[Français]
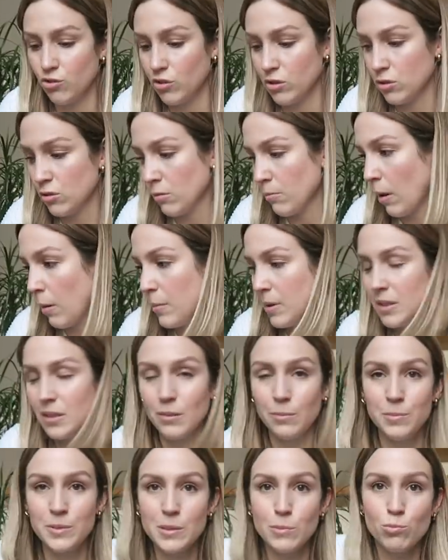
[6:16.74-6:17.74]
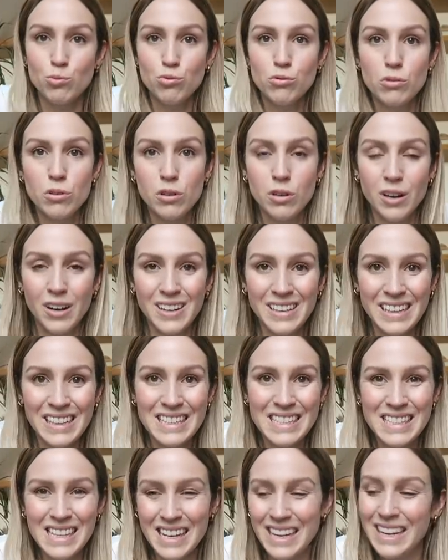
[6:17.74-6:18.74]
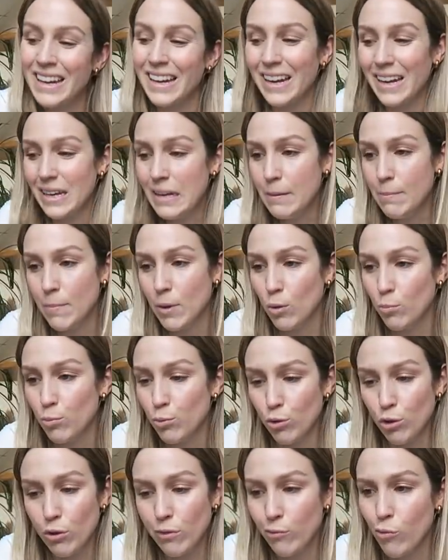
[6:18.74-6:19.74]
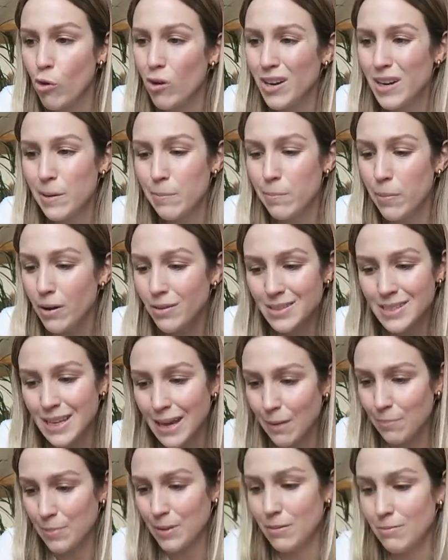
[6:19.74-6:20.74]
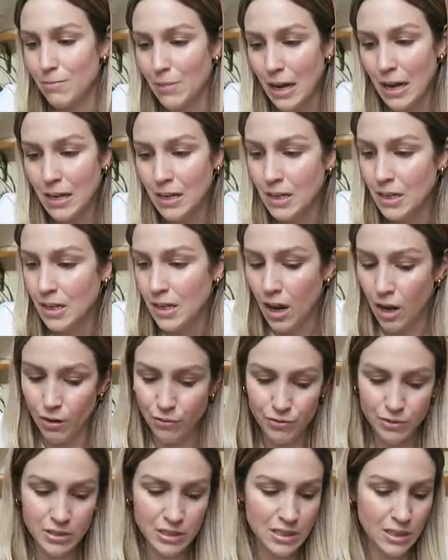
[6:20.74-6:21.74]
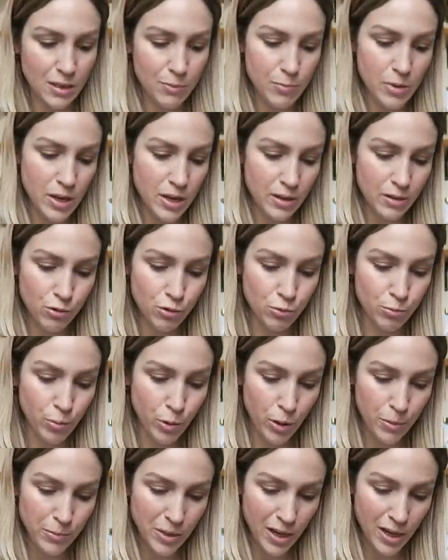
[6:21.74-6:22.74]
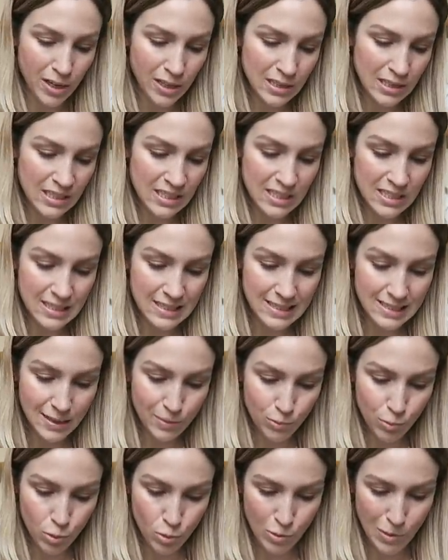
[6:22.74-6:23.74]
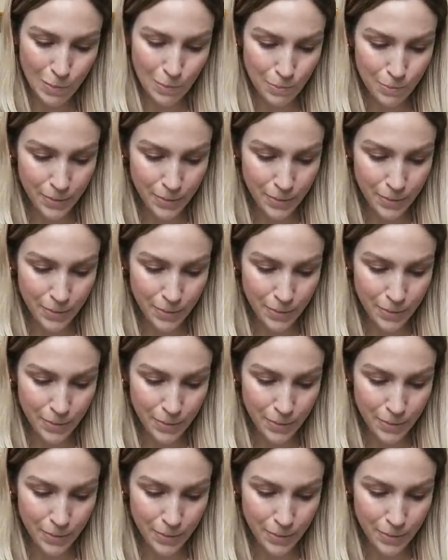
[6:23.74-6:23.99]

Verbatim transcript: je vais sûrement mettre des petits bouts euh, en accéléré, mais on peut revoir les bases rapidement en faisant, ben, une première ici, tiens, pourquoi